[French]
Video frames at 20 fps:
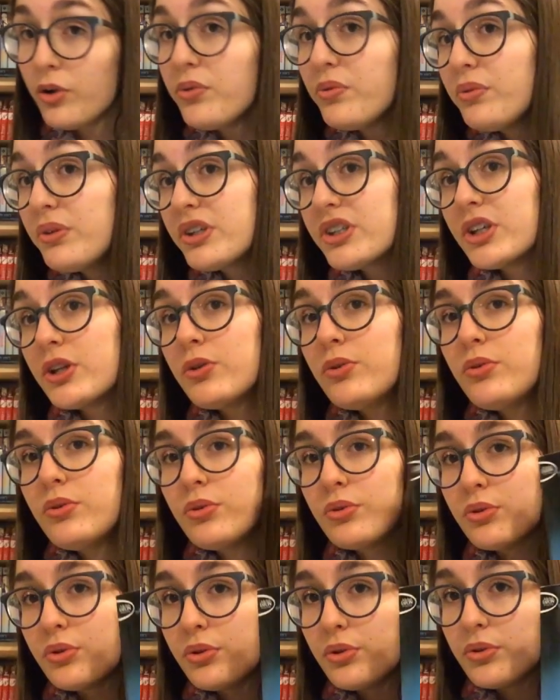Ensuite, j'ai
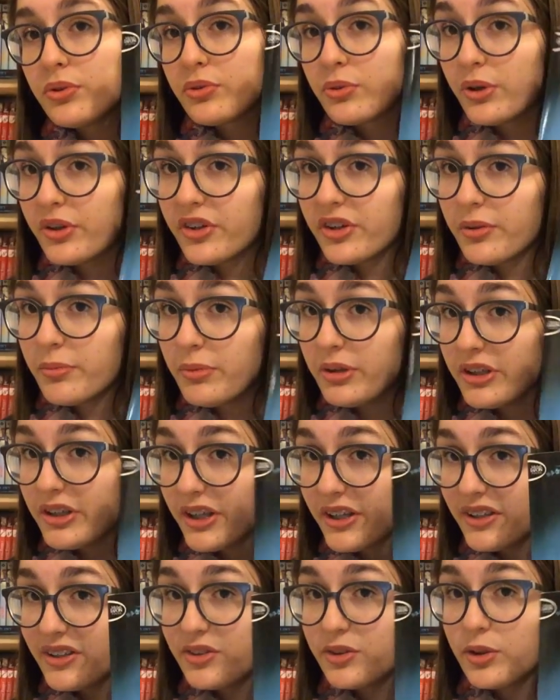lu le troisième et
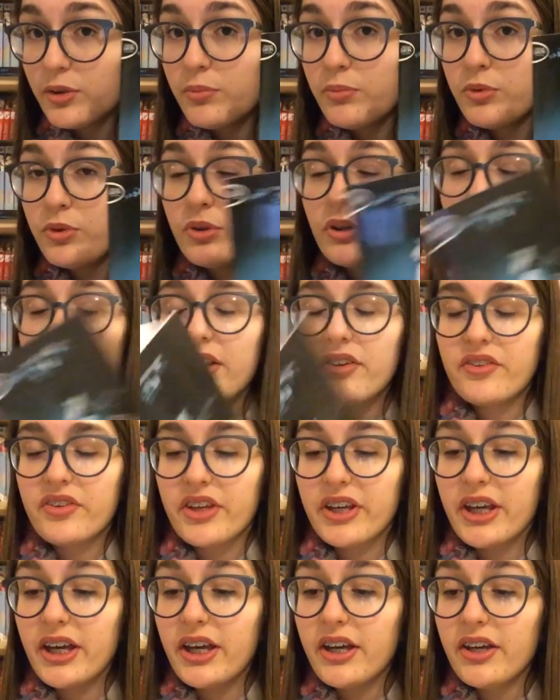dernier tome de la
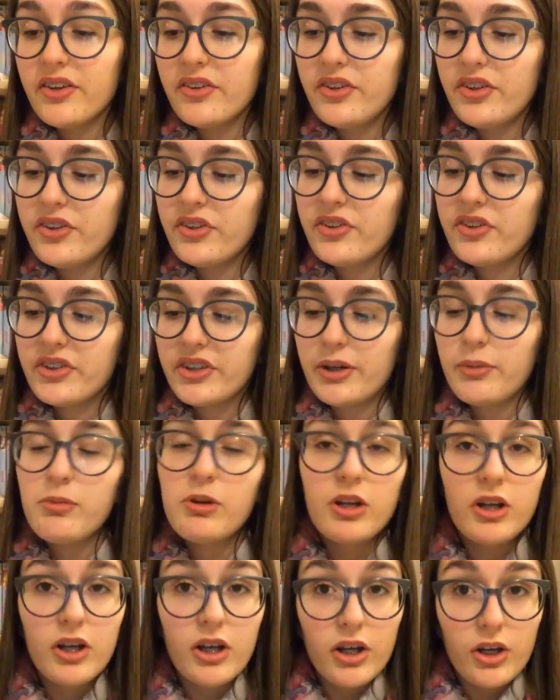saga
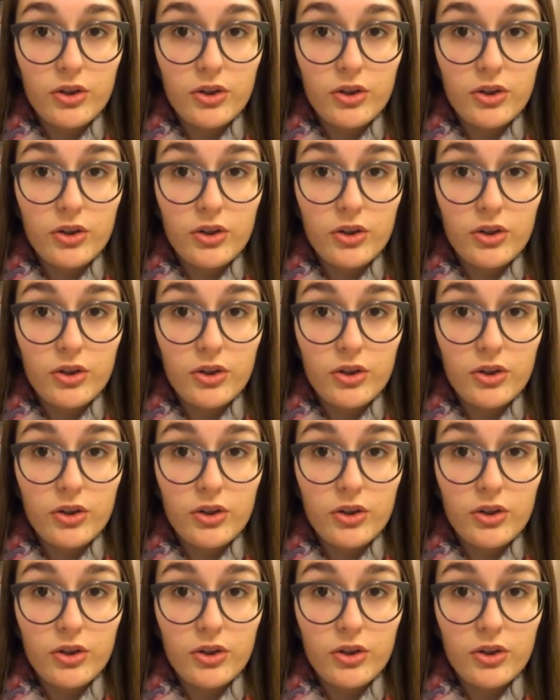Insaisissable,